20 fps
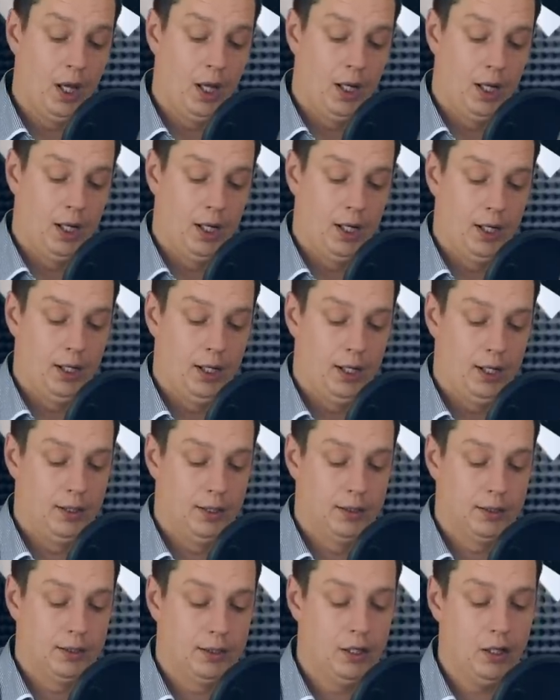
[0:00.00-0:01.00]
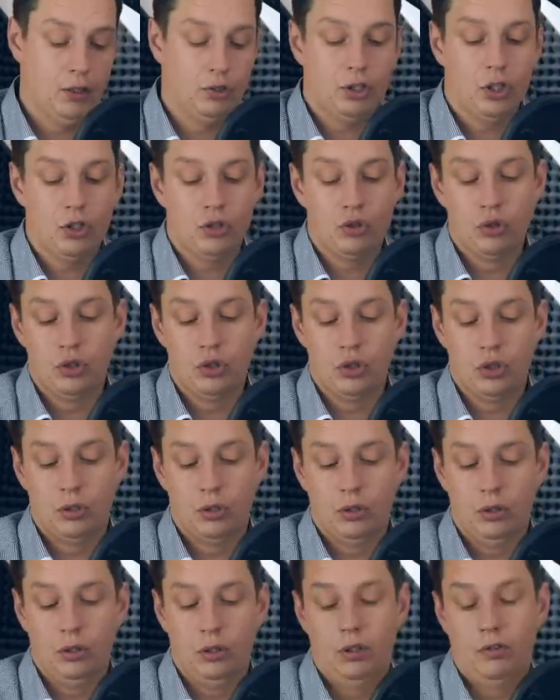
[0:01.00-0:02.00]
А, сразу скажу,
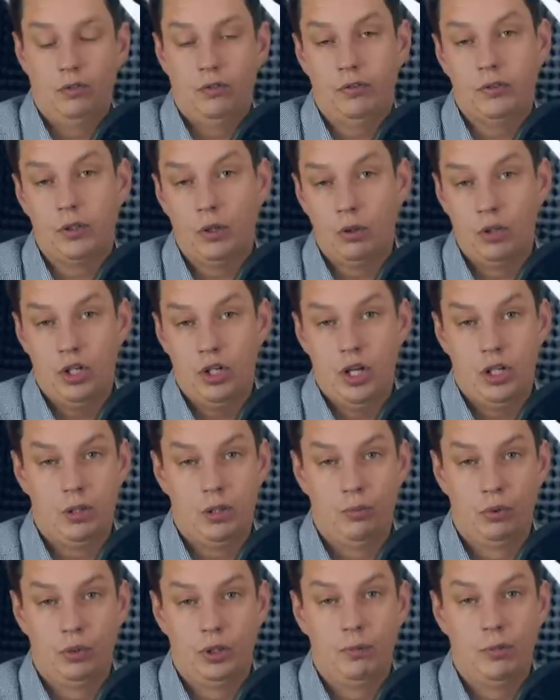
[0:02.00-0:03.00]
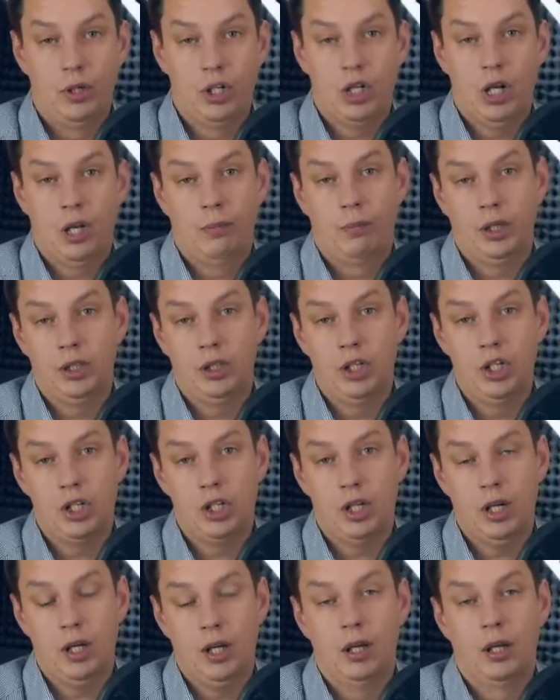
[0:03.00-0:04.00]
что во второй части будет небольшая
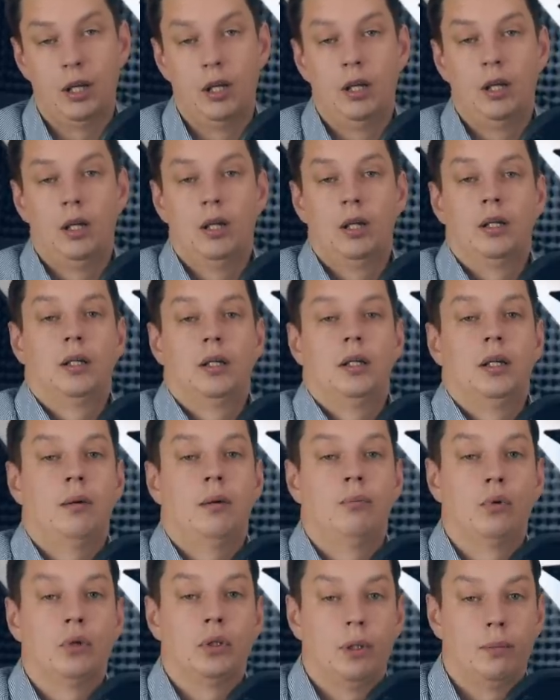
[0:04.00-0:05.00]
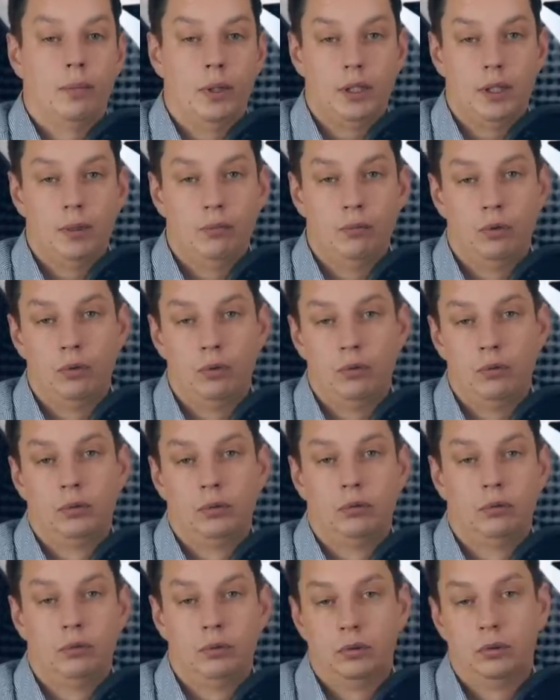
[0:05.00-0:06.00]
практическая а, работа,
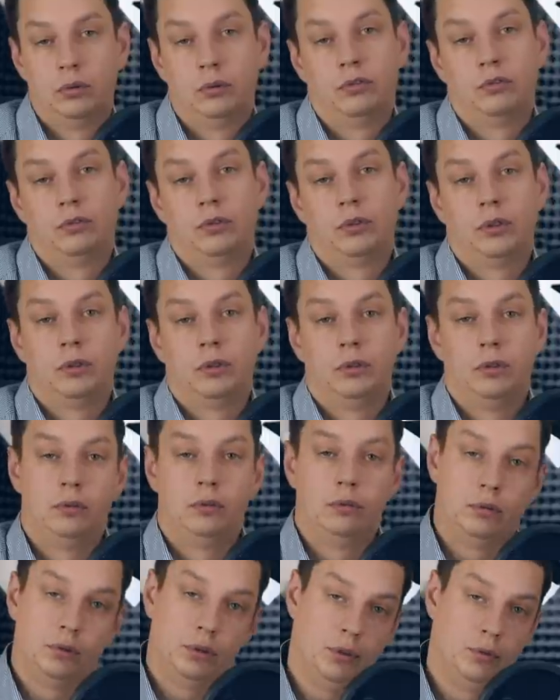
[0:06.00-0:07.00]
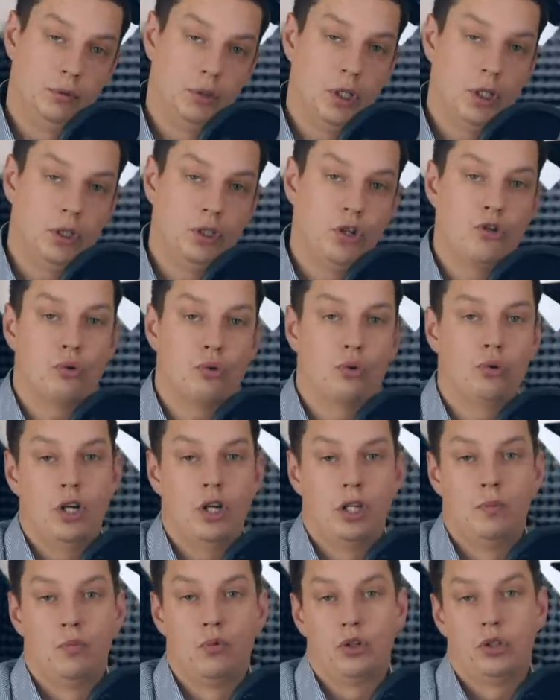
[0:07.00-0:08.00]
поэтому в теоретическую
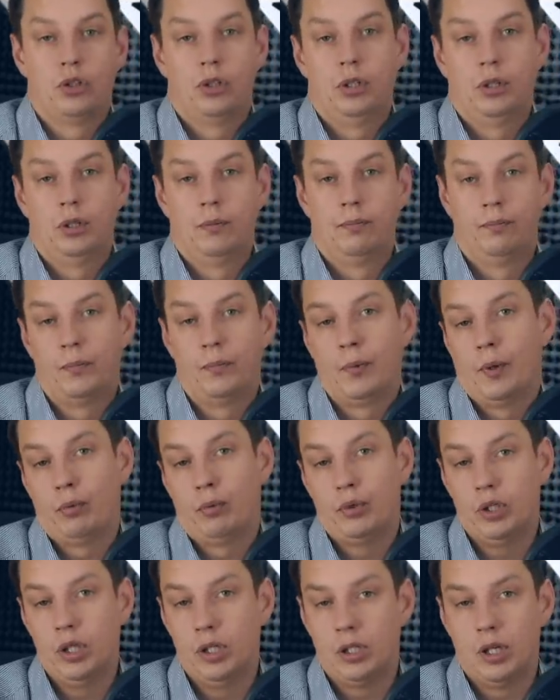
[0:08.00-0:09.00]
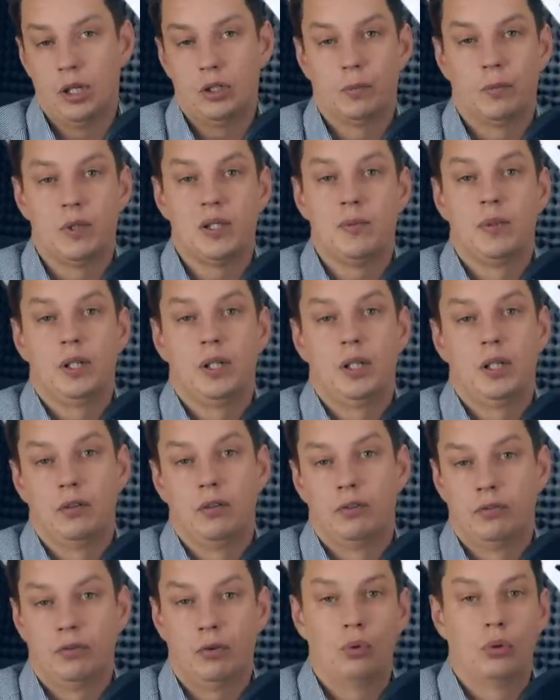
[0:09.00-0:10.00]
часть можете пропустить, сразу посмотреть
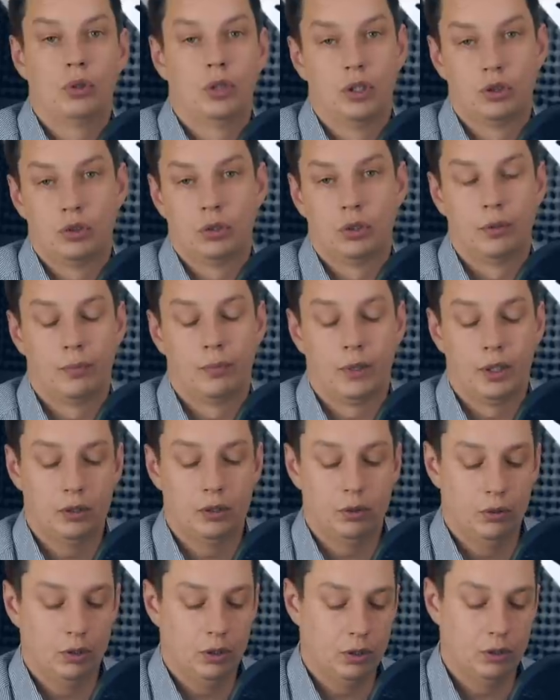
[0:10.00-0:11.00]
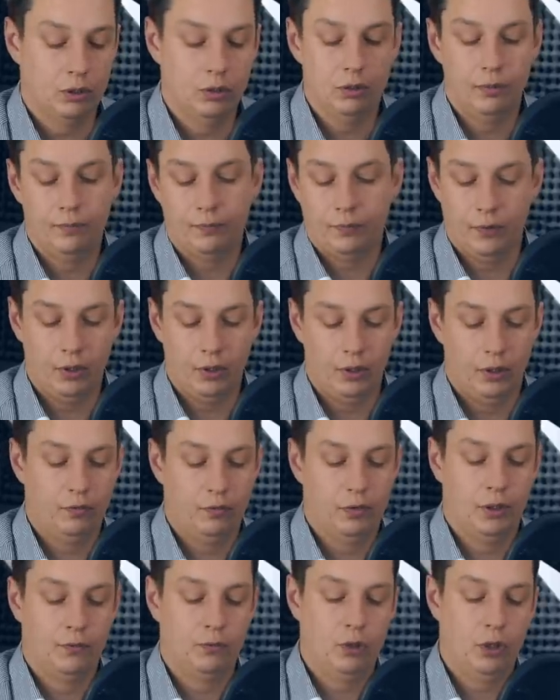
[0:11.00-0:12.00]
в коде, что там происходит, но э,
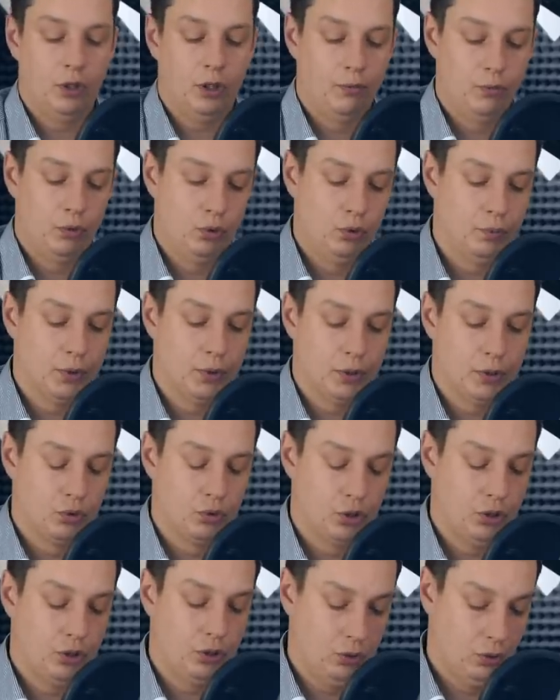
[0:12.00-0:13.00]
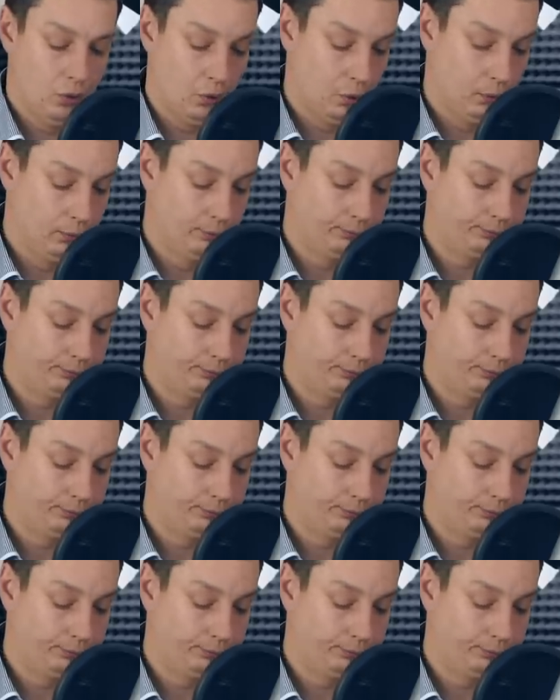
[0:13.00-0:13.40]
все равно рекомендую послушать теорию.